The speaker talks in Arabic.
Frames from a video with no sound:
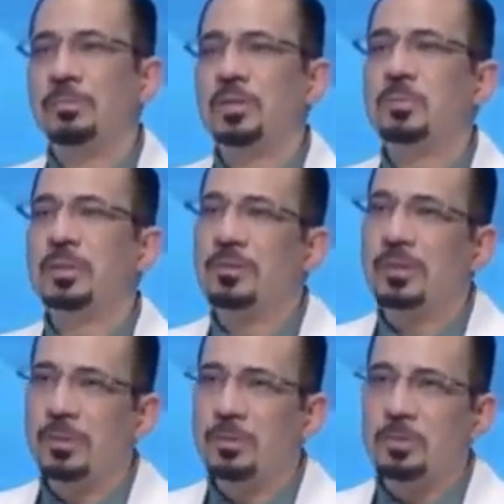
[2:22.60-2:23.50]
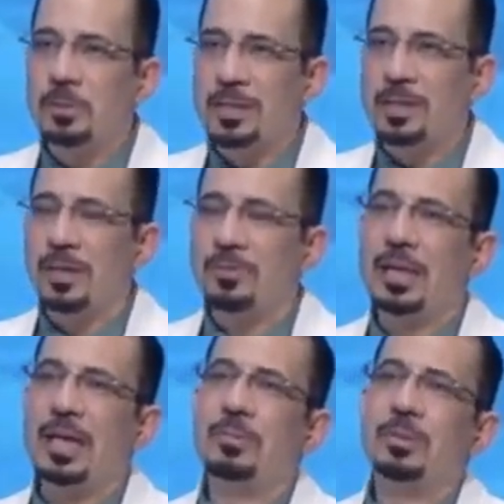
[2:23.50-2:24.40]
مش بتفضل مش بتصغر
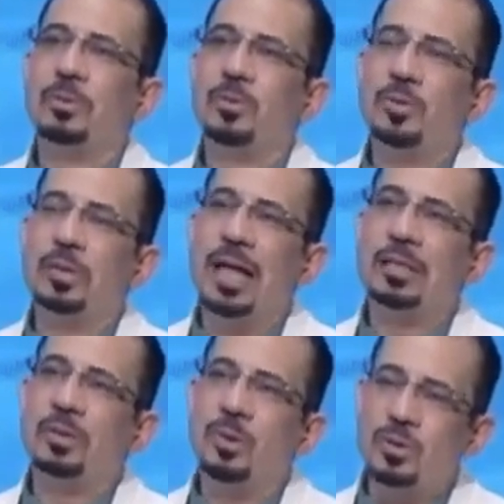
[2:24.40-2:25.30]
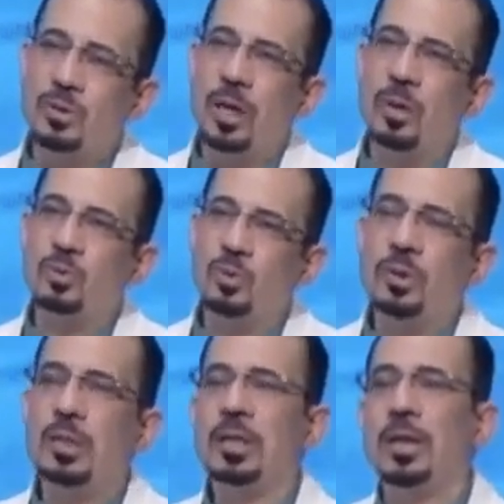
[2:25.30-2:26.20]
فانا لما بيكون عندي قصر او
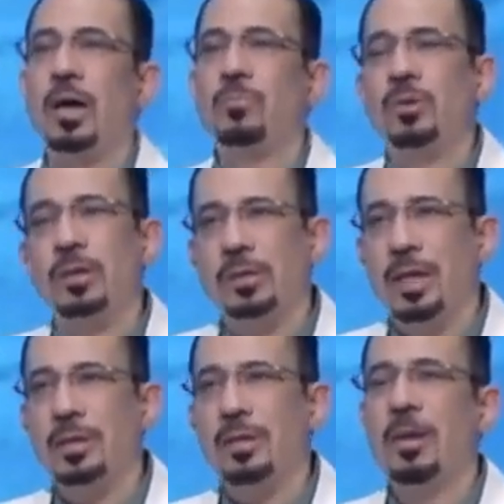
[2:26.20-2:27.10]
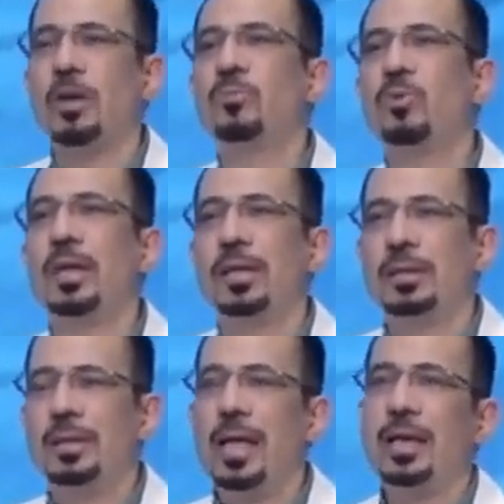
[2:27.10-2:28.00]
طول الرقم ممكن يتغير مع نمو العين
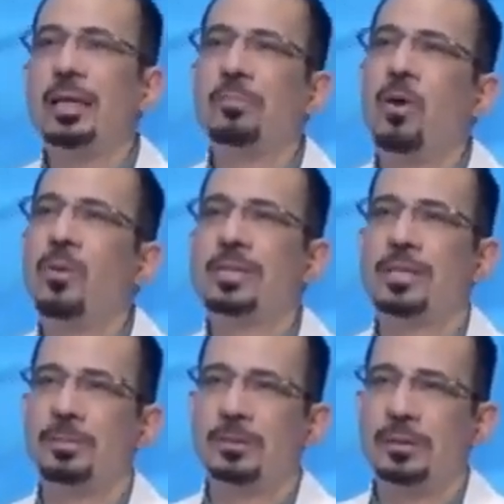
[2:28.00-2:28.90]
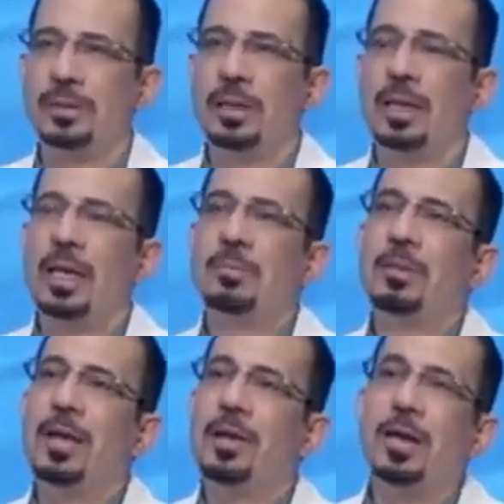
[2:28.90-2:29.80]
لكن ما هو الثابت لما بلاقي